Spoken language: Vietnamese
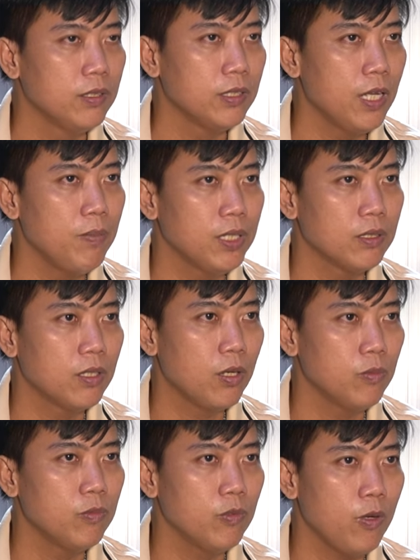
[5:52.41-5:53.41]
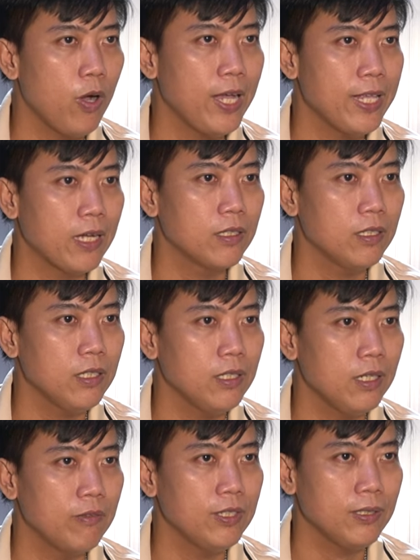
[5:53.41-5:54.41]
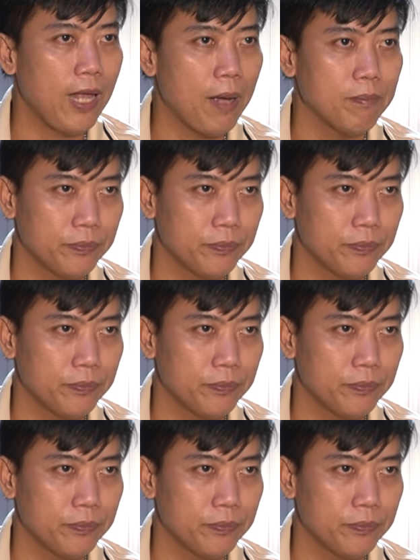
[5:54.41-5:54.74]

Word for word: nên mình cũng hoa văn nó rất là phức tạp